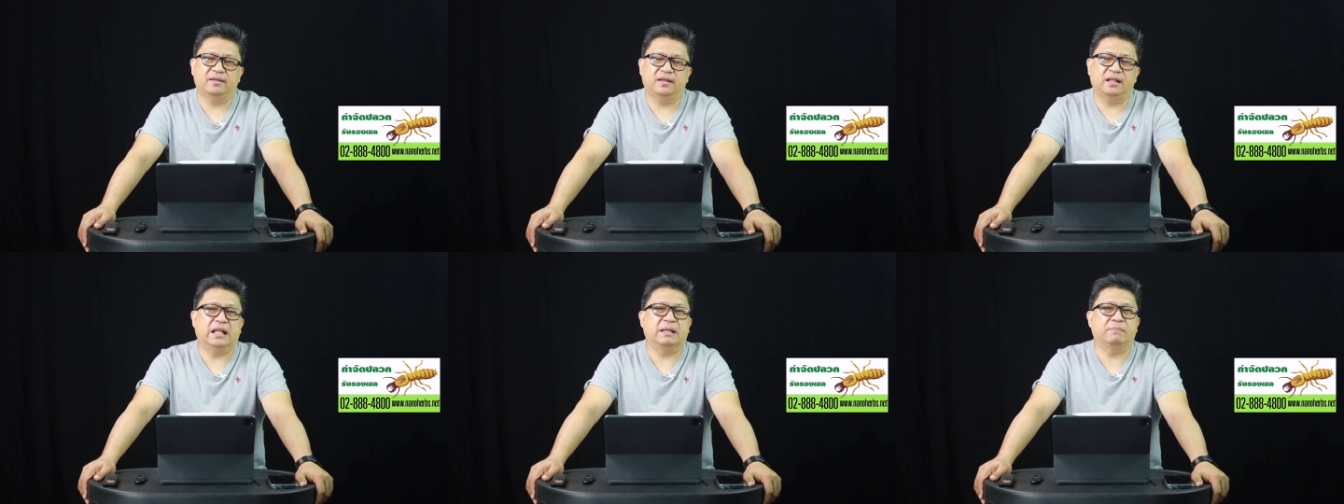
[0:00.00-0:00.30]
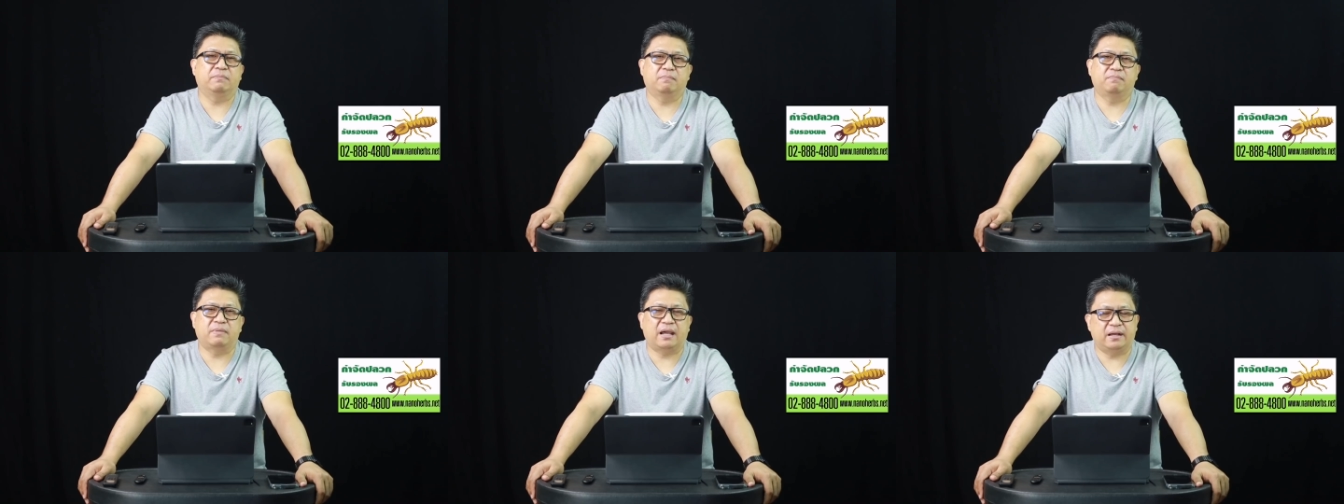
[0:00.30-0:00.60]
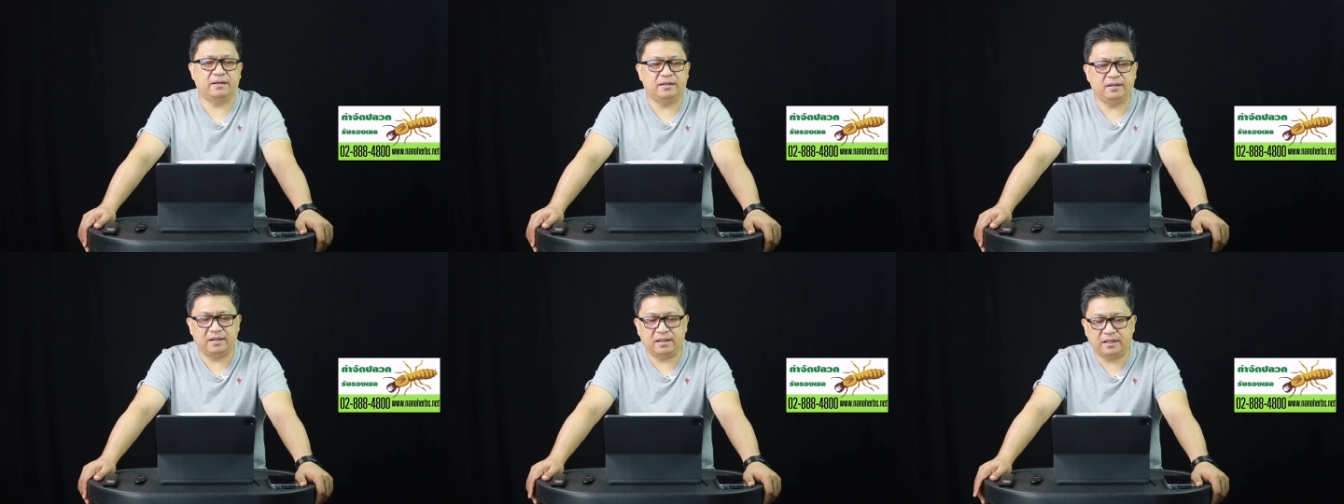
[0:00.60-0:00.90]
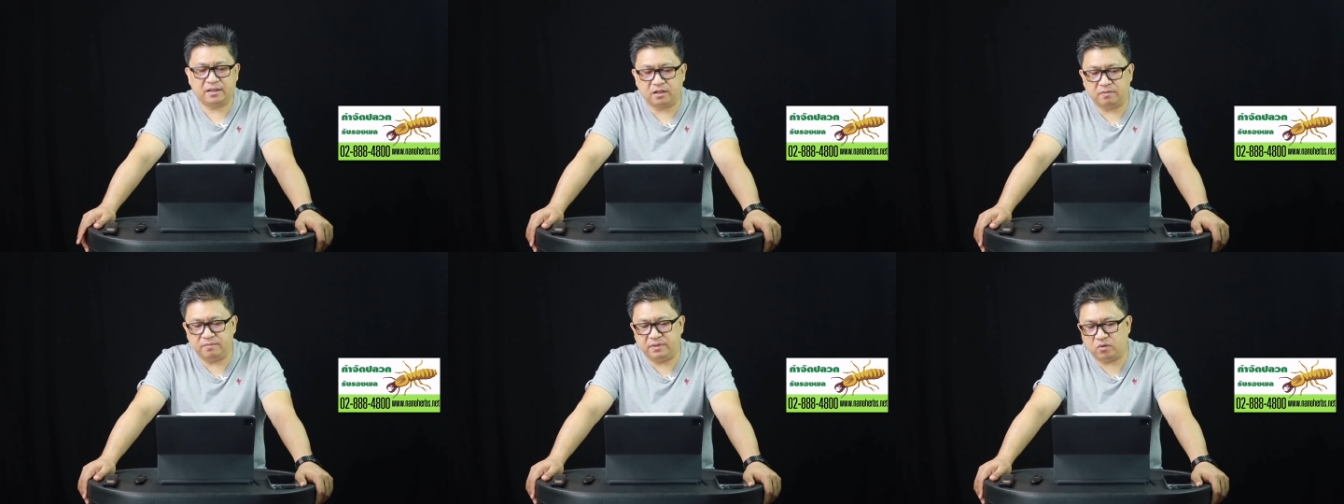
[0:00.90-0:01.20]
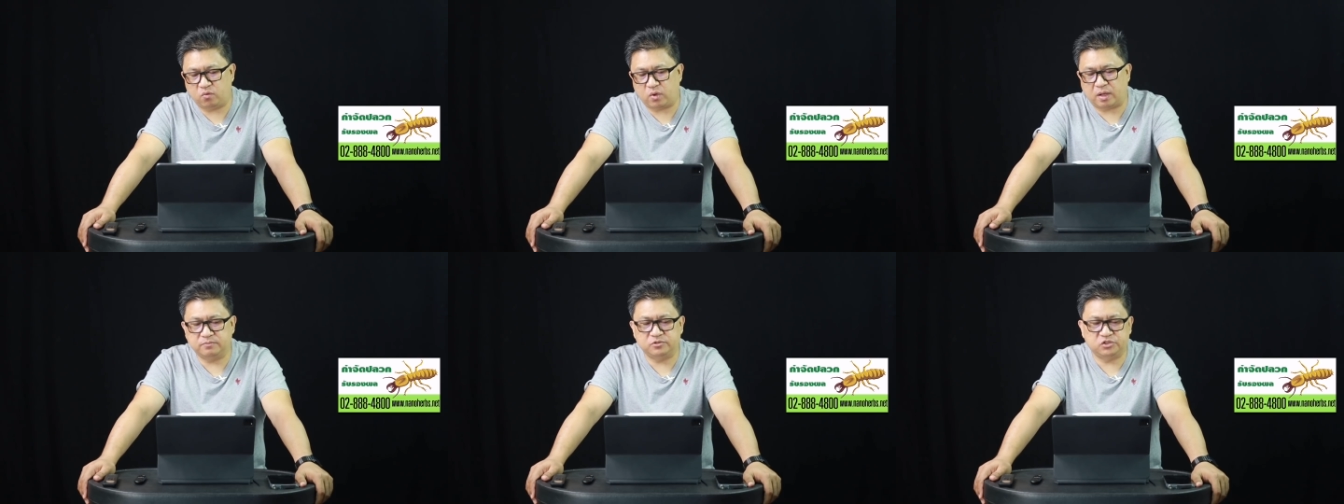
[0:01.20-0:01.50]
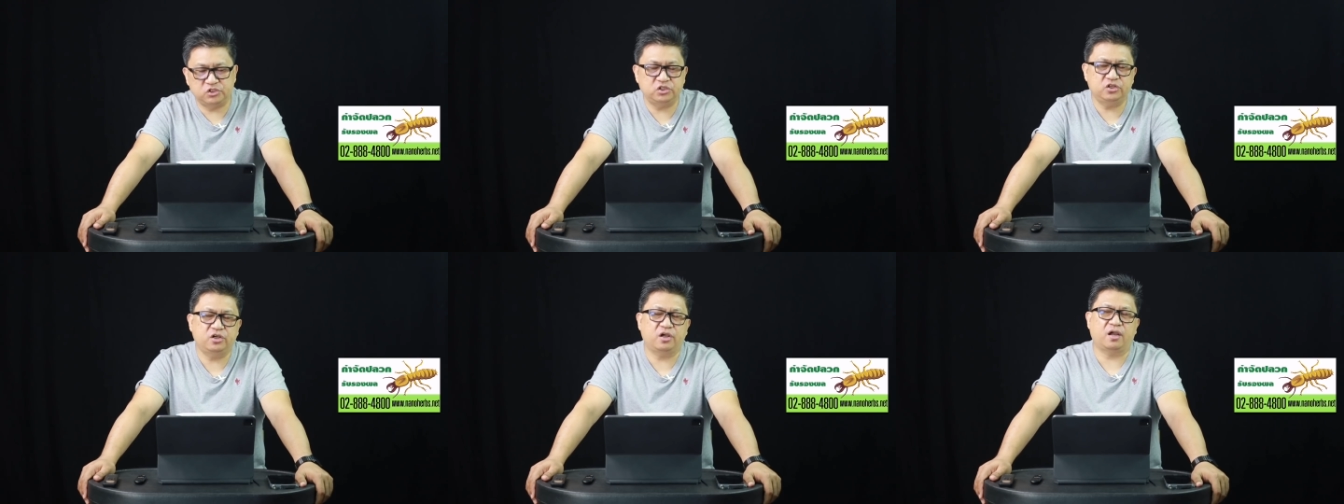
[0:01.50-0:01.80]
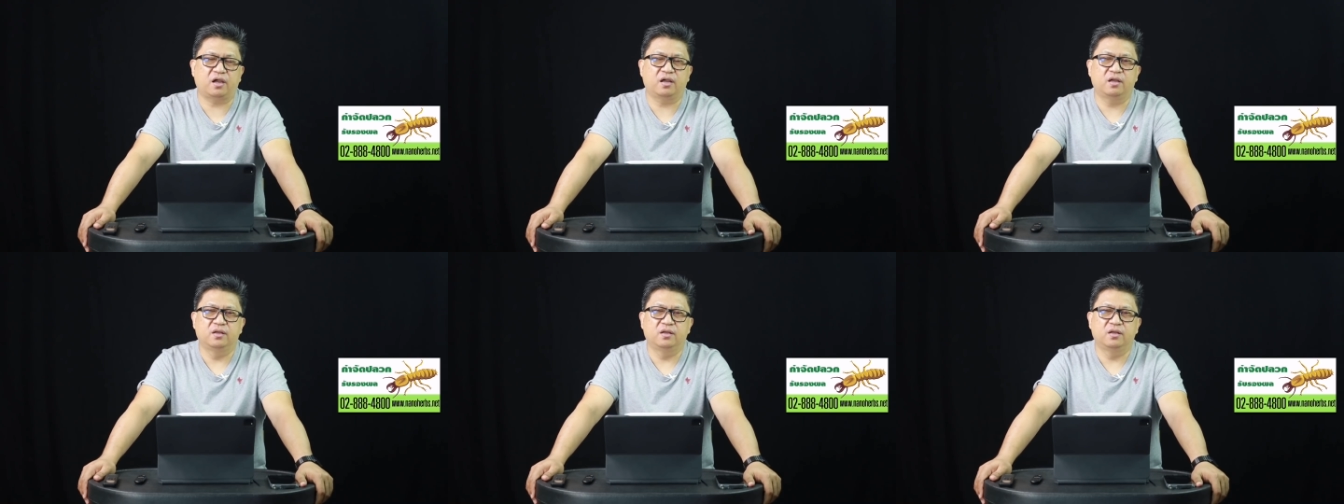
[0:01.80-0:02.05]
อะไรประมาณนี้นะฮะก็มีความเชื่อ